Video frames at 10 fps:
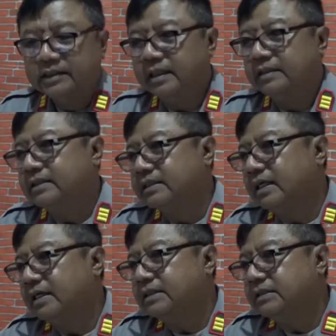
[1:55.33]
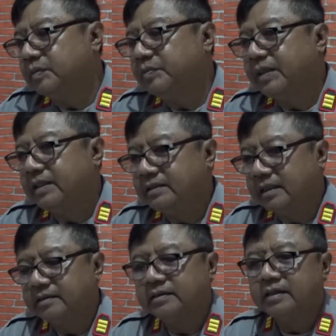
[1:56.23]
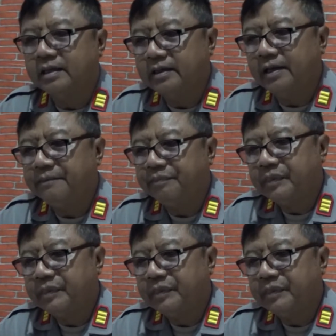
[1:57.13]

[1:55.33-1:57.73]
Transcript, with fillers: dan tersangka tersebut pada saat ditanya